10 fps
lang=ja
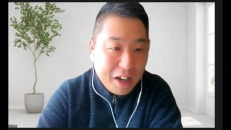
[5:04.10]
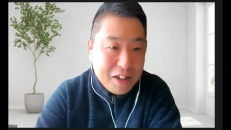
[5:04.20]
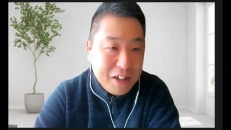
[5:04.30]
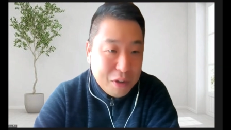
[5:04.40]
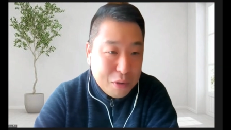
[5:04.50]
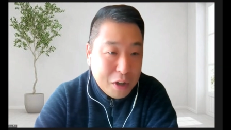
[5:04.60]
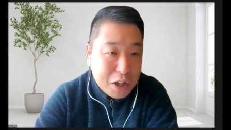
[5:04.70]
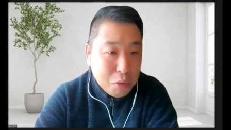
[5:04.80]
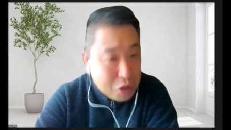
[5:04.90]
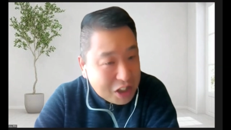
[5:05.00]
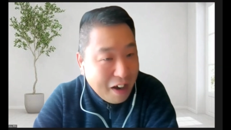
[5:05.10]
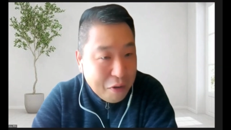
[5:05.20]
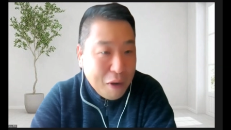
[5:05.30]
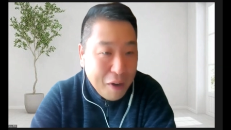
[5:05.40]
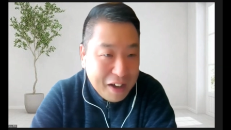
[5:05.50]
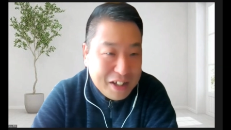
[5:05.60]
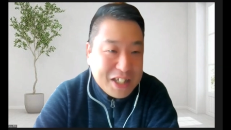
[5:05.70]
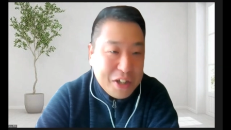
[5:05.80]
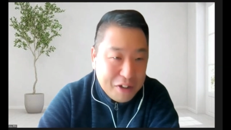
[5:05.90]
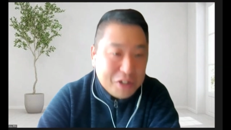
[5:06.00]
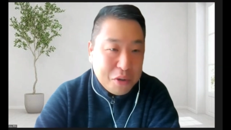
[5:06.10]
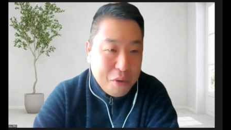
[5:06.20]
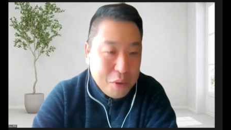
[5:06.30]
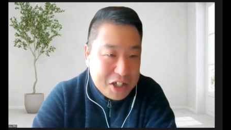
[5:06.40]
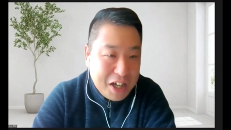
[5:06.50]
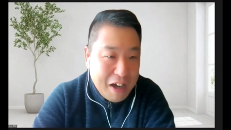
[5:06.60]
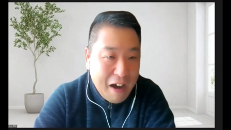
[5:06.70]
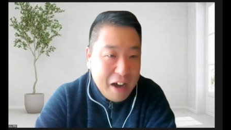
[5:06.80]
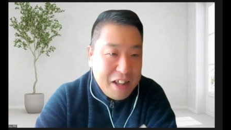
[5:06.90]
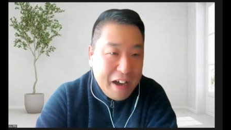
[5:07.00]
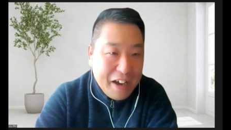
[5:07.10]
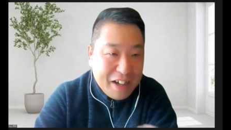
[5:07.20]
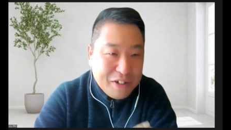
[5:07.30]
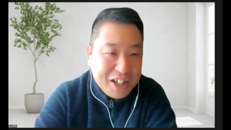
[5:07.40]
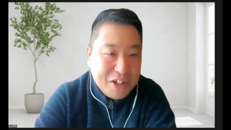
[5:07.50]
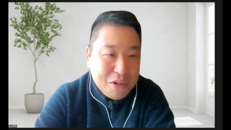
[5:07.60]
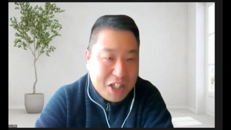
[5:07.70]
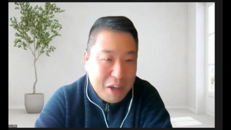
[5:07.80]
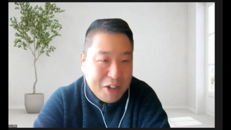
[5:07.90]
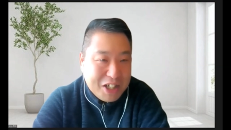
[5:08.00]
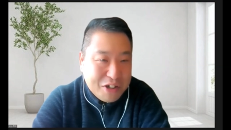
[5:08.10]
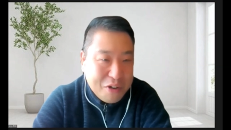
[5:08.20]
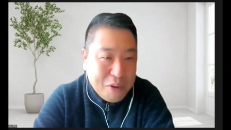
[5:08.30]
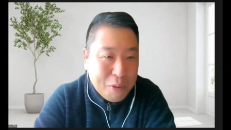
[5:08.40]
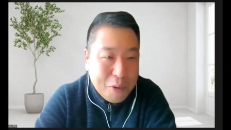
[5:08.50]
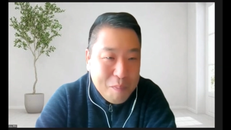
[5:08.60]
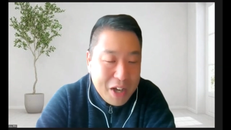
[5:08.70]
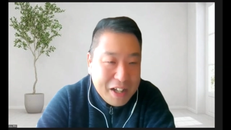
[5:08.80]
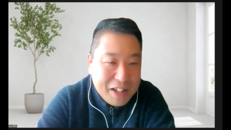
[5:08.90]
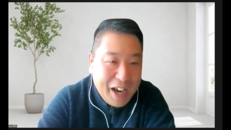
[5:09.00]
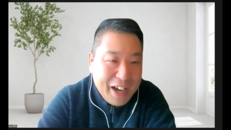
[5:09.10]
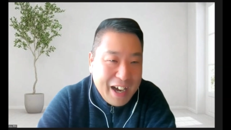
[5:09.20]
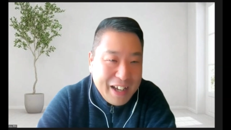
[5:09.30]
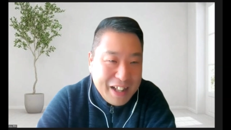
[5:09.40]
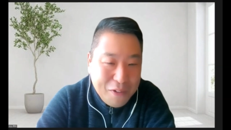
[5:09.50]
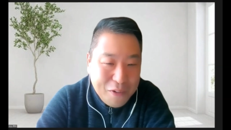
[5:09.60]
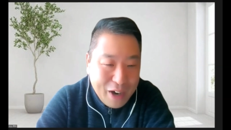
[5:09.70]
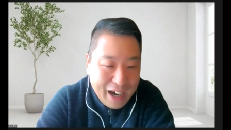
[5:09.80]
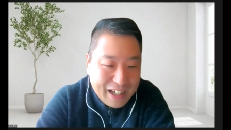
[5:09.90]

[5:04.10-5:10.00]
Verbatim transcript: ていう、どっちがいいのか分かんないですけどね、ちょっと今日、相手がいなくて1人喋りするよりも、誰かいた方が